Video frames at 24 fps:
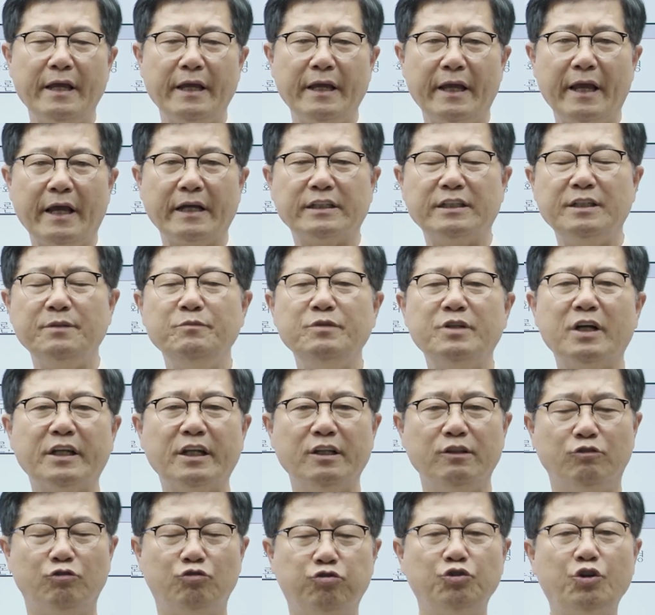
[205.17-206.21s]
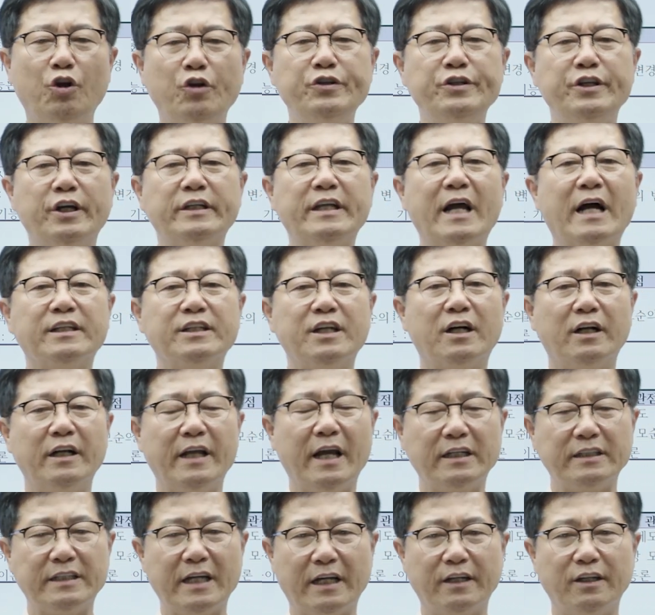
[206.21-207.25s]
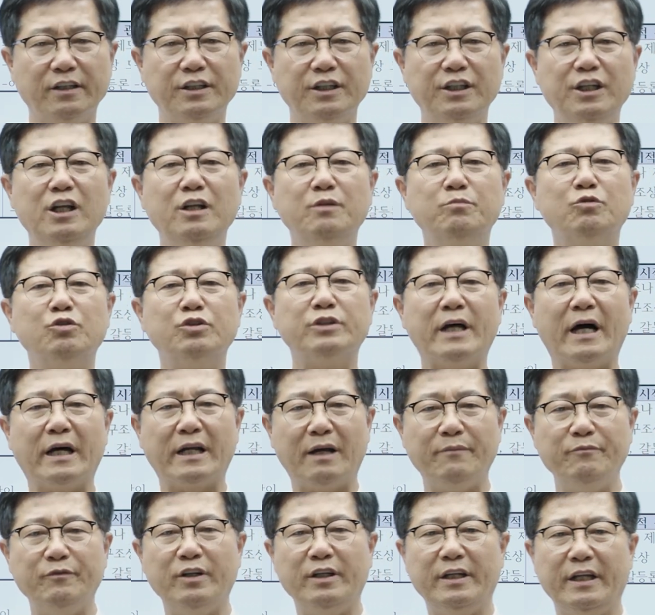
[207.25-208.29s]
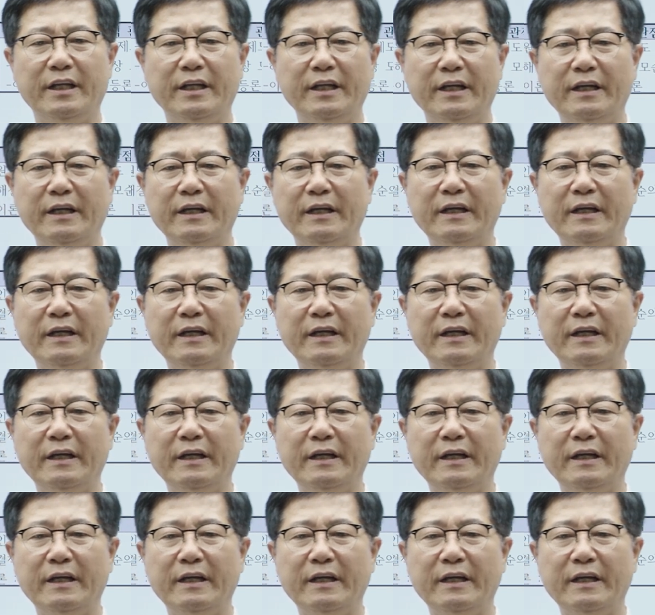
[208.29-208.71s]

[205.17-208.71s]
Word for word: 핵심적인 주된 영향력을 행사하는 일부 사람들이